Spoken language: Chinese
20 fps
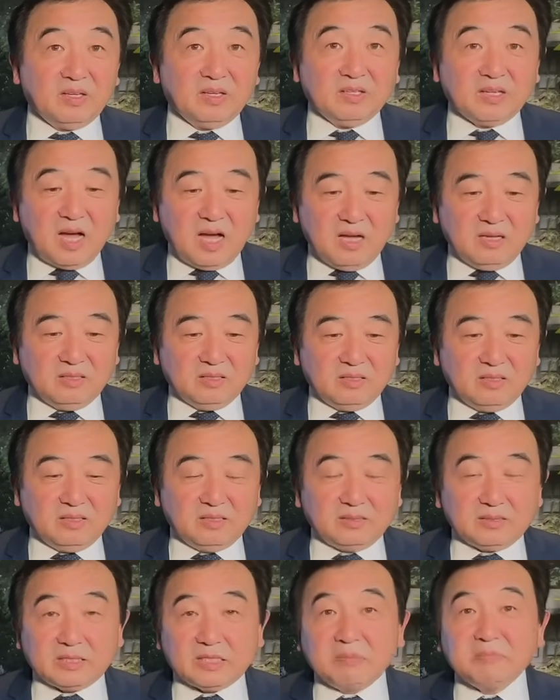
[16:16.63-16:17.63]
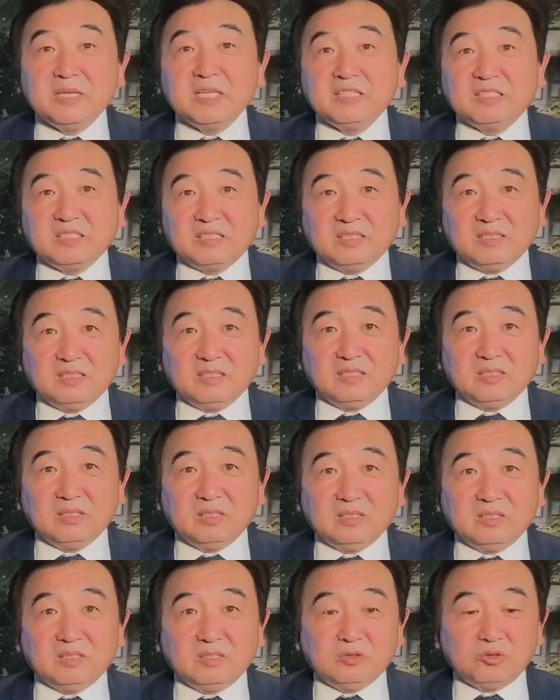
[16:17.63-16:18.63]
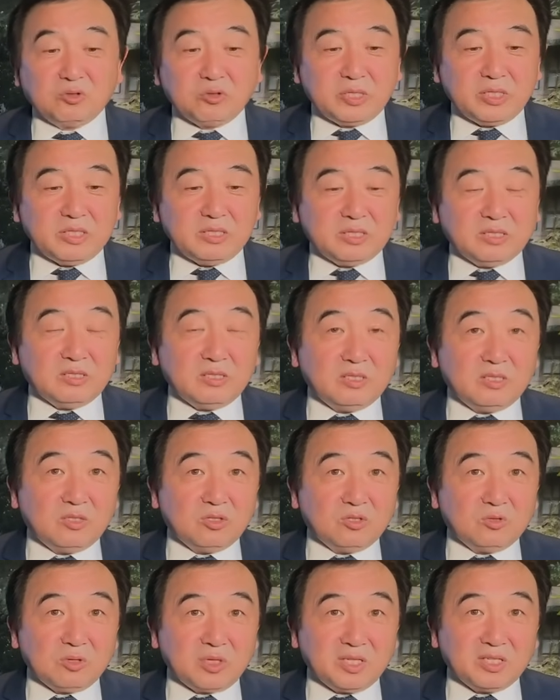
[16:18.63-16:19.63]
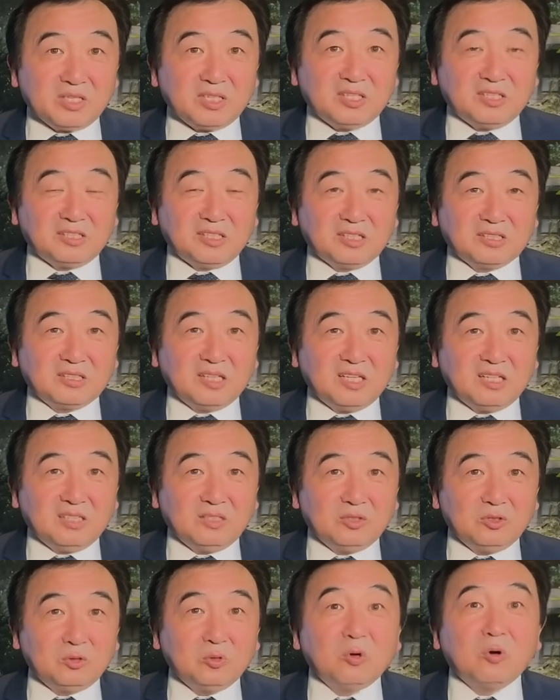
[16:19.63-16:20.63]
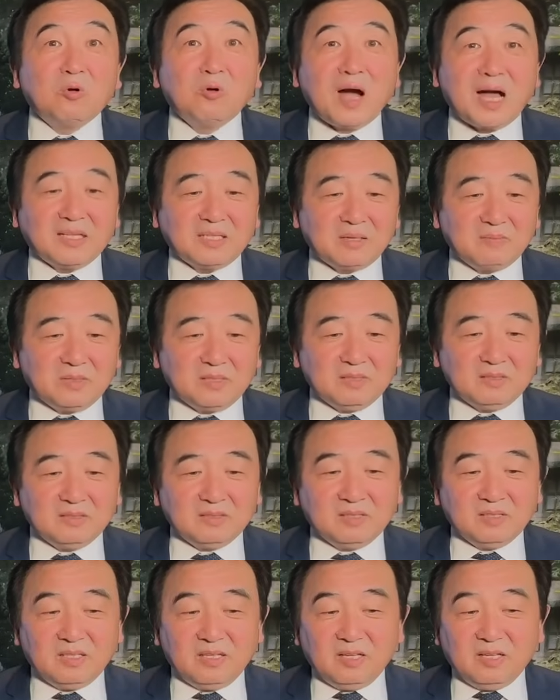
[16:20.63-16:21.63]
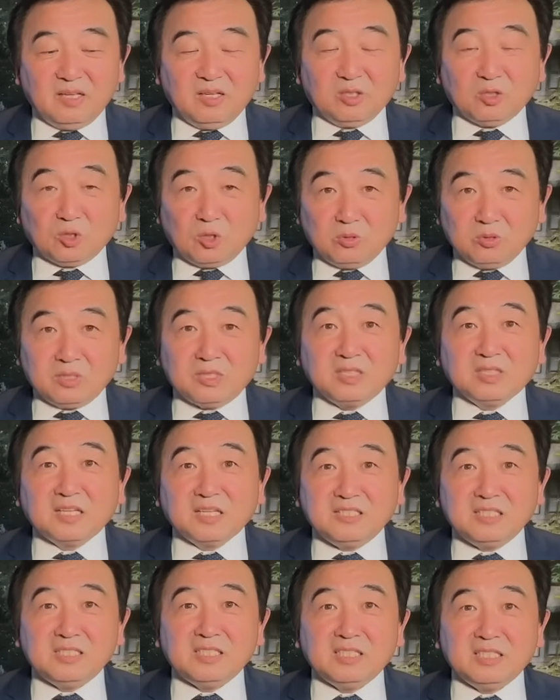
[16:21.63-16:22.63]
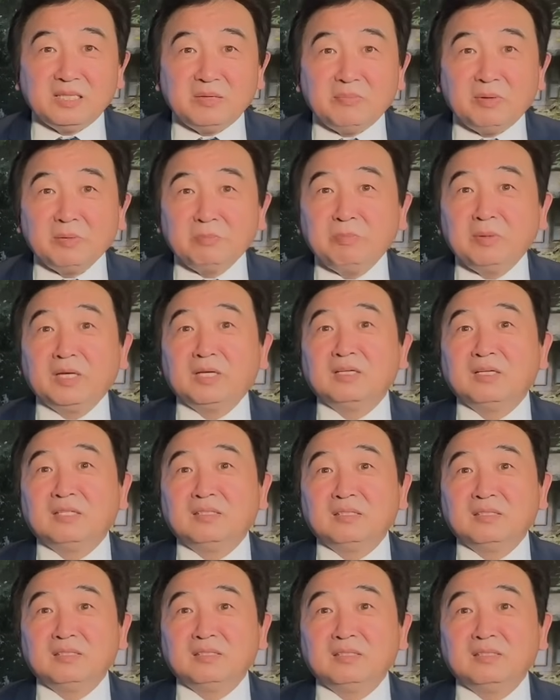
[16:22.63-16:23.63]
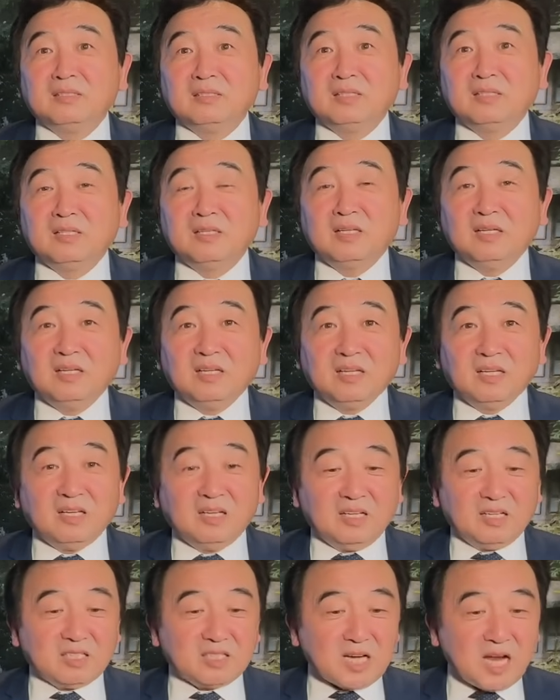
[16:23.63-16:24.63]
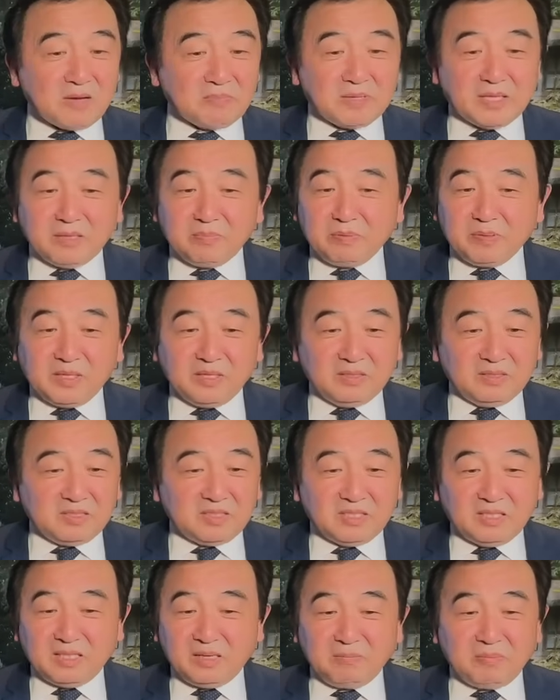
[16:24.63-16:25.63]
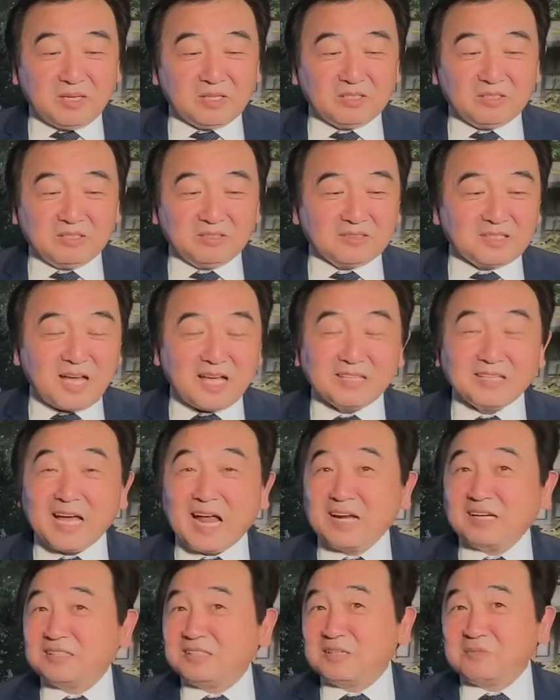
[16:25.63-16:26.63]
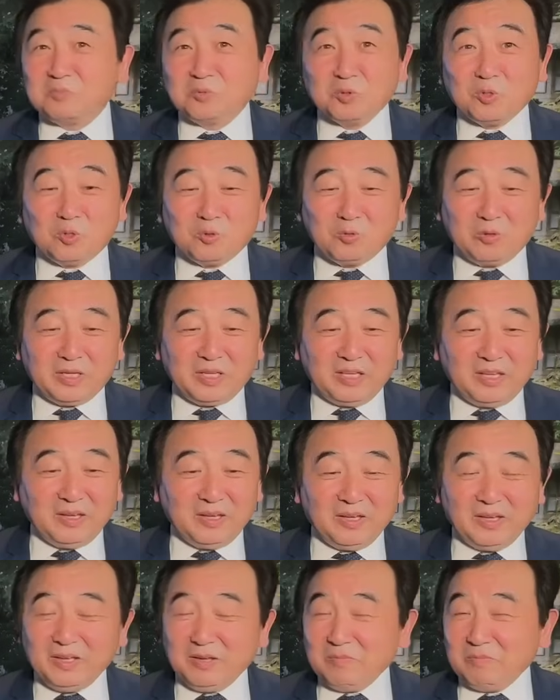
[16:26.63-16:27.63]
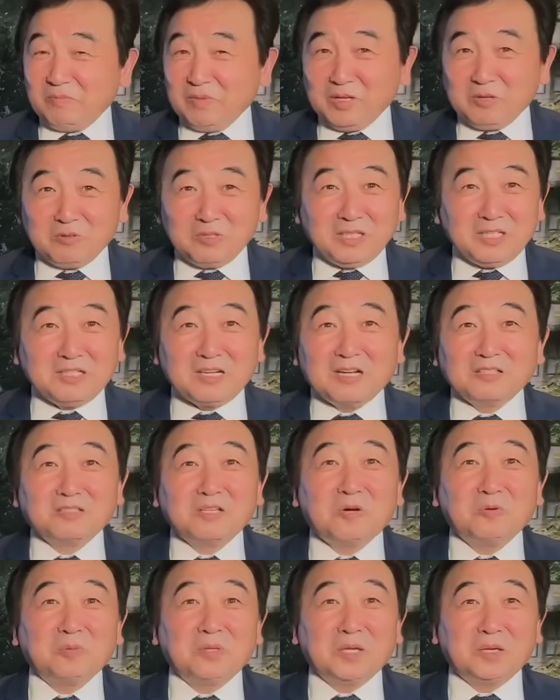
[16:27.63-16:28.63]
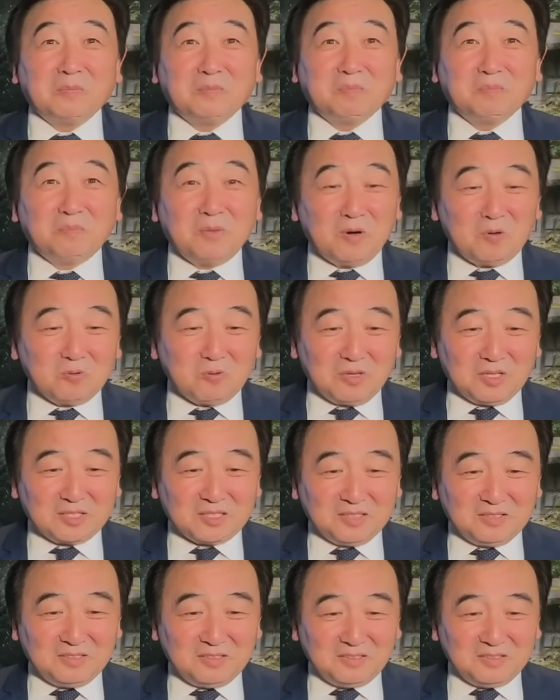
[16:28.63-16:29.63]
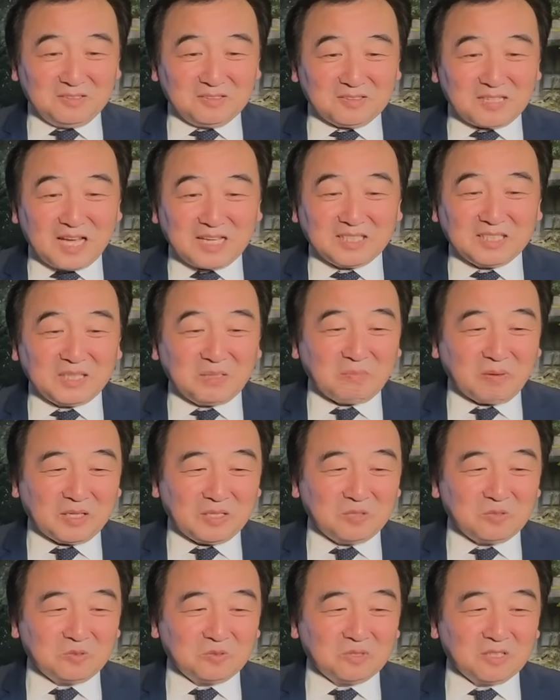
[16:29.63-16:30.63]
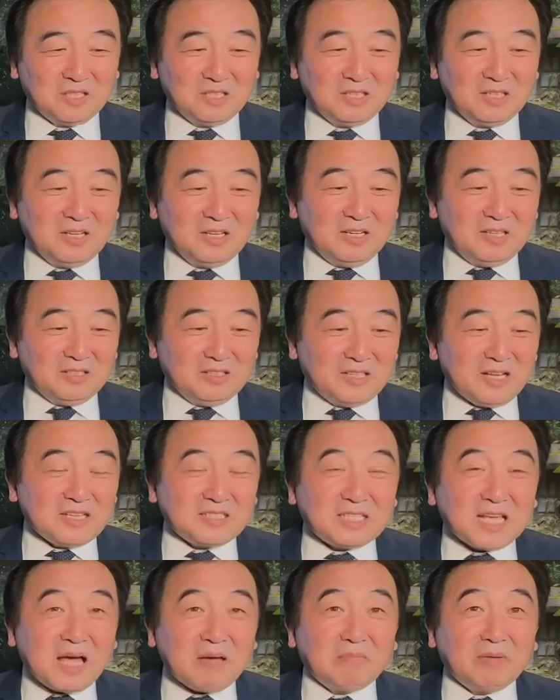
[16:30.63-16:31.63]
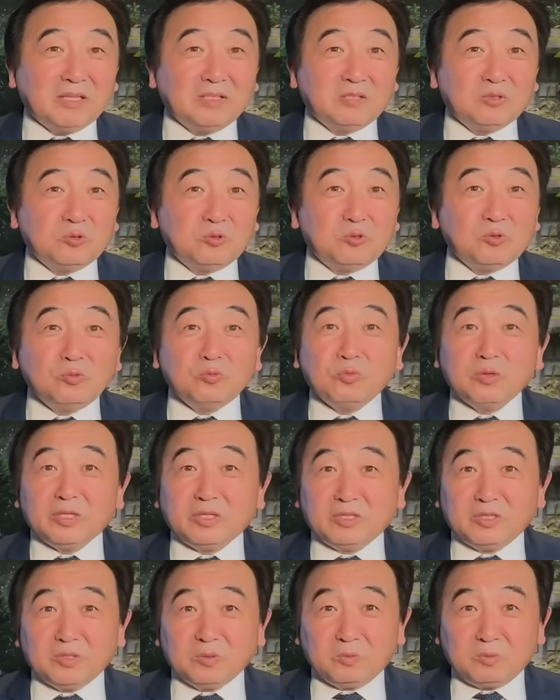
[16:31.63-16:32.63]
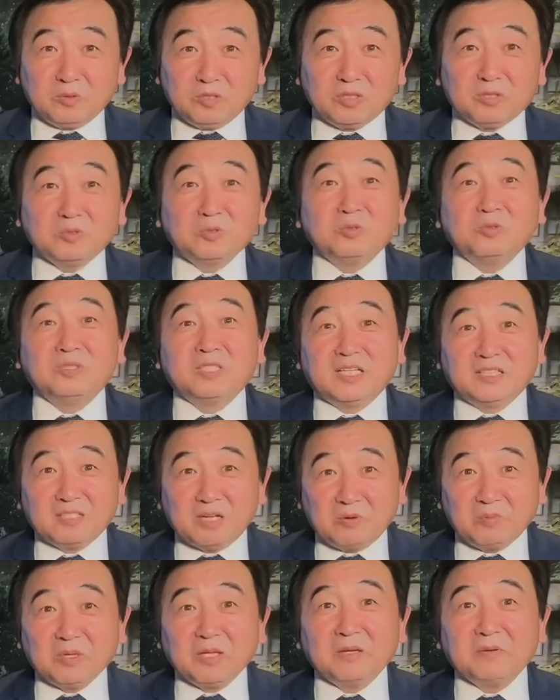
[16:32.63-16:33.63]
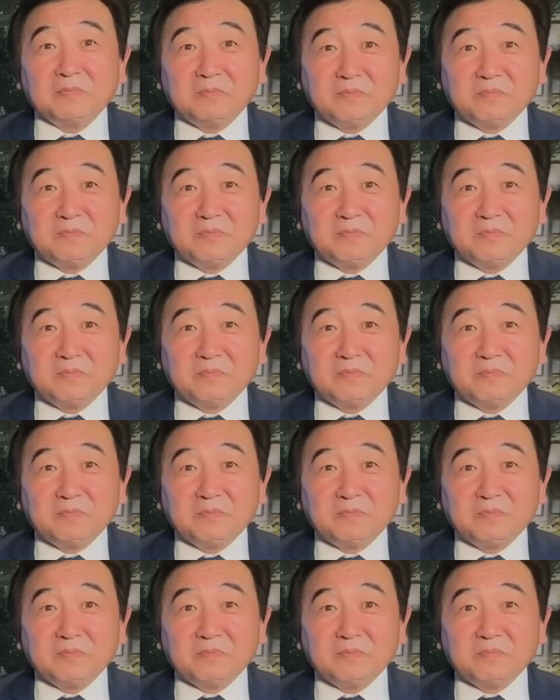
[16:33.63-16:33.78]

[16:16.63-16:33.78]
啊，什么意思？最最可能的弱化他们，同时跟习近平平衡。上面的平习近平参加了这么多会议，没有一张照片，包括跟蔡奇陪同的，那下面的军队就不能出现照片。